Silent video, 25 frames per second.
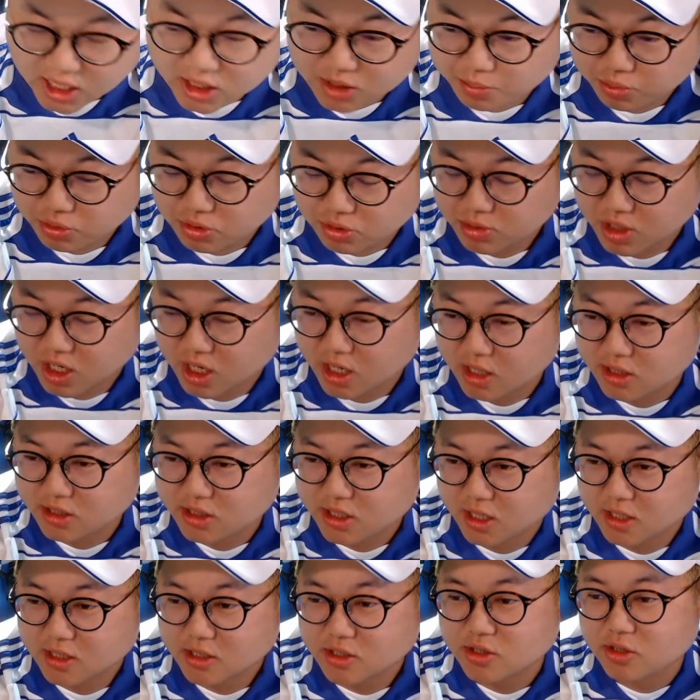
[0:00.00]
40분이면
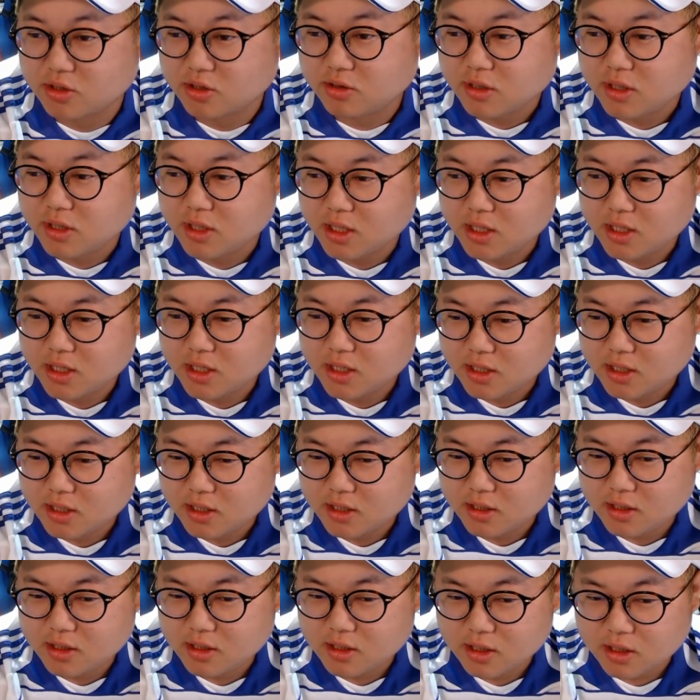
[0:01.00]
11시간이죠.
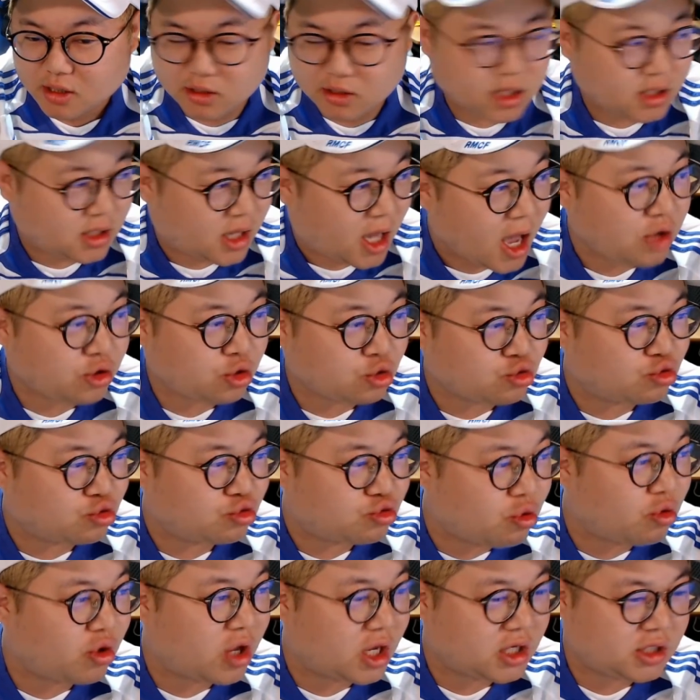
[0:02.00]
근데 계속
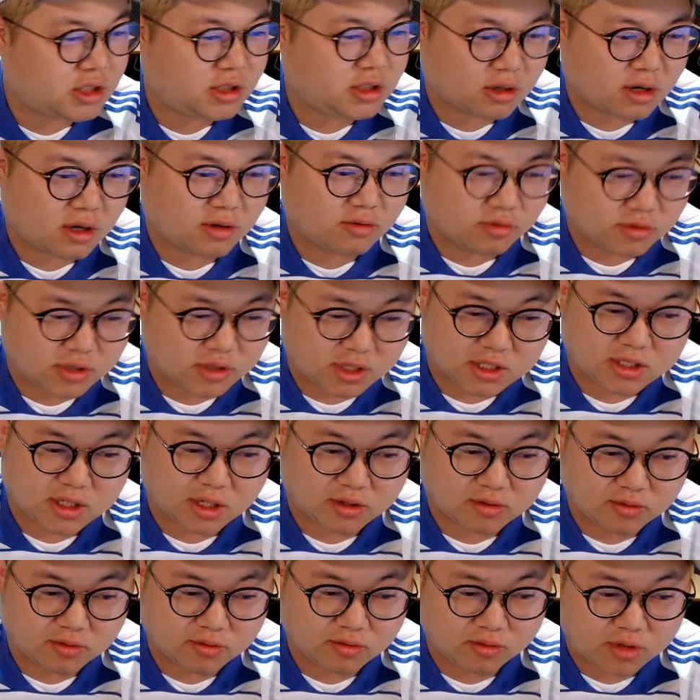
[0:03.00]
웃고 계시더라고
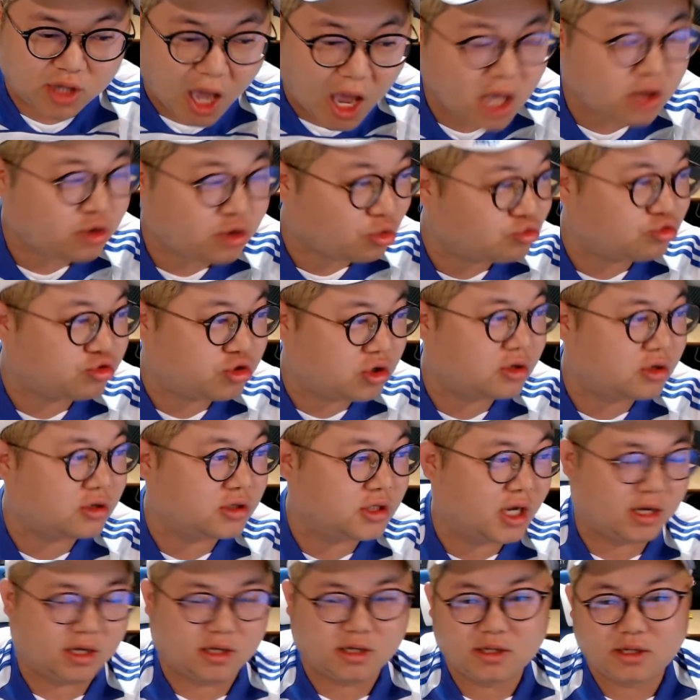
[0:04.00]
진짜로. 계속 웃어
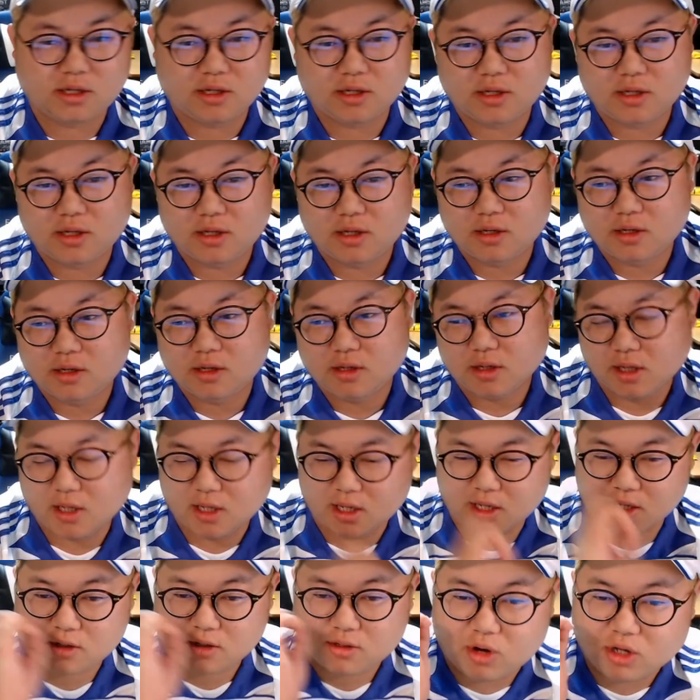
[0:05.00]
그냥.
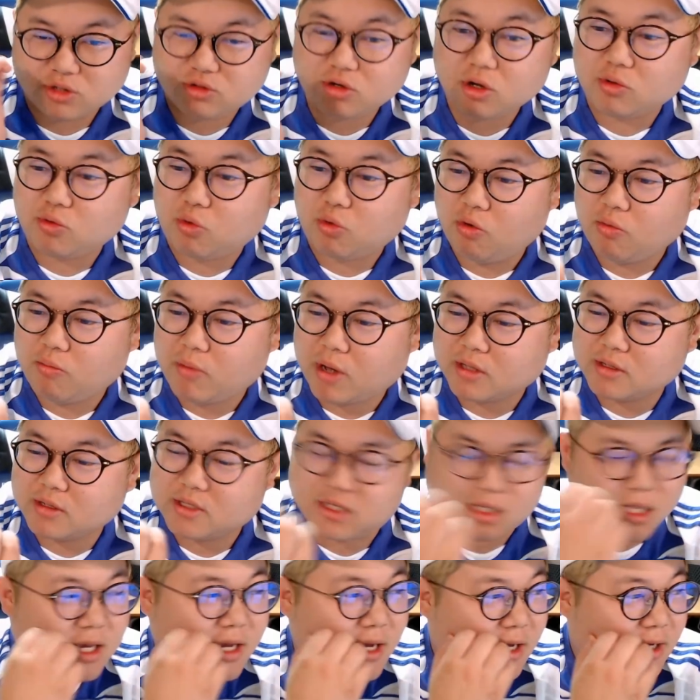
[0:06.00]
예, 그 와중에
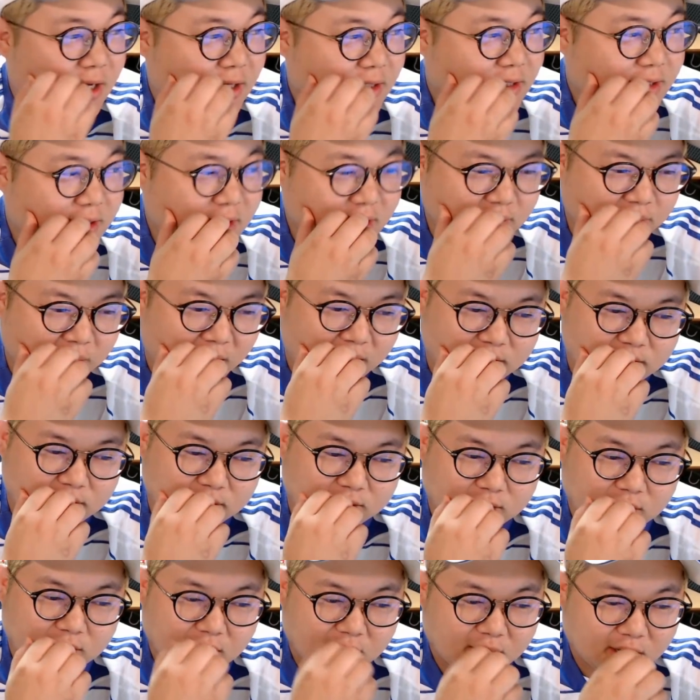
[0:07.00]
녹음만은 씨발
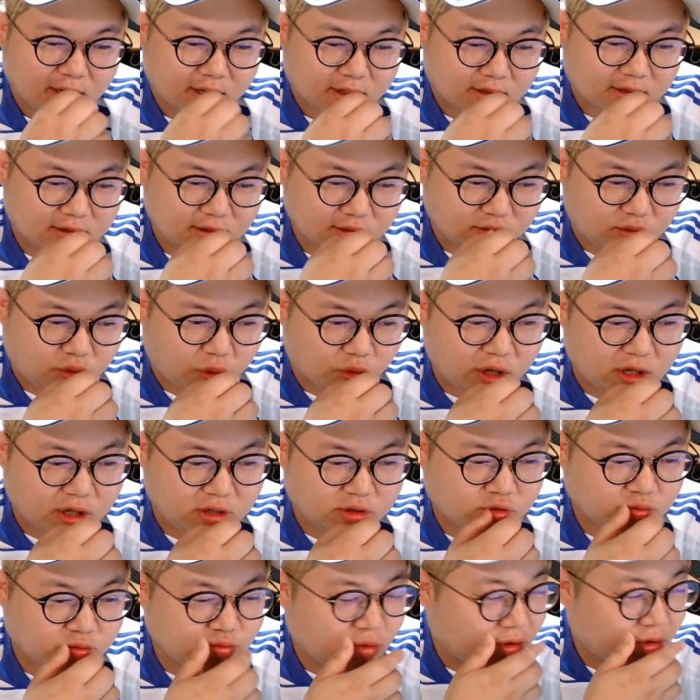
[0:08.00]
그그 독일
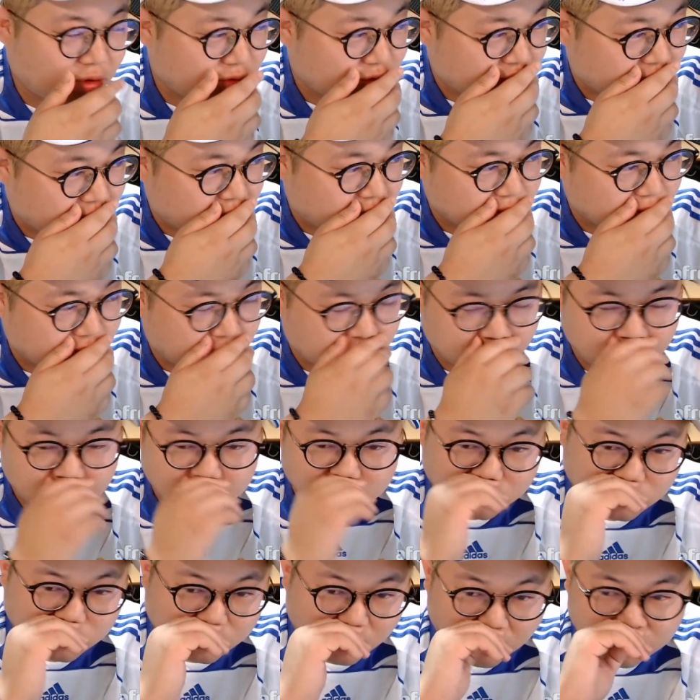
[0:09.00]
승무원 그,
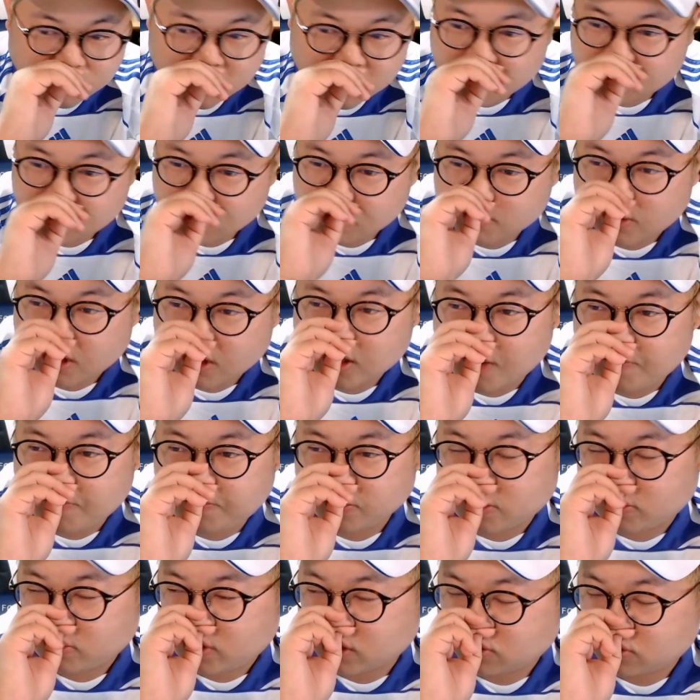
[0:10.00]
그분 너무 막
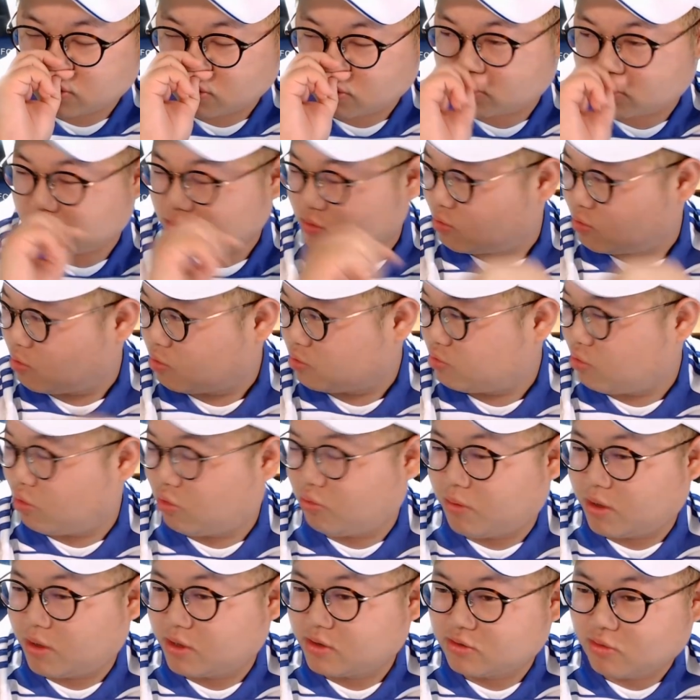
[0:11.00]
예쁘다고 계속 너,
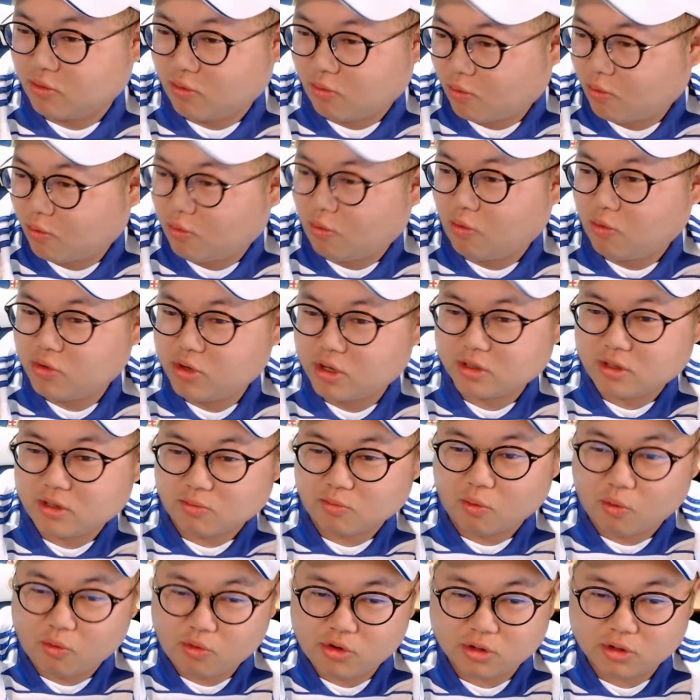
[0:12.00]
너만 오
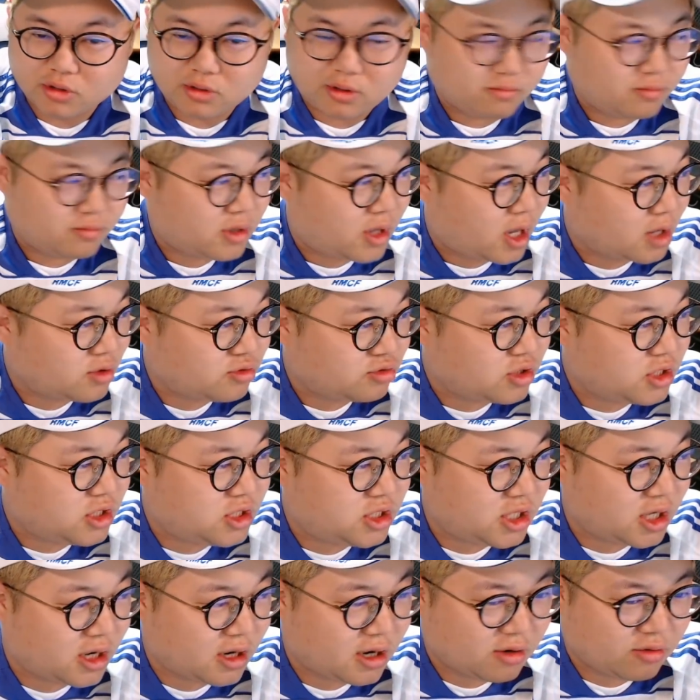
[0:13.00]
형님 오 형님 계속
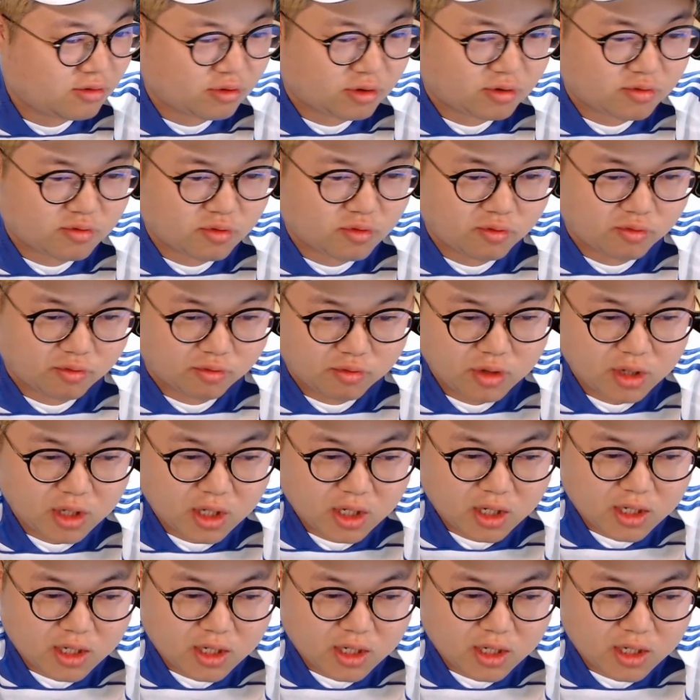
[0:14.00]
이질하라고 있고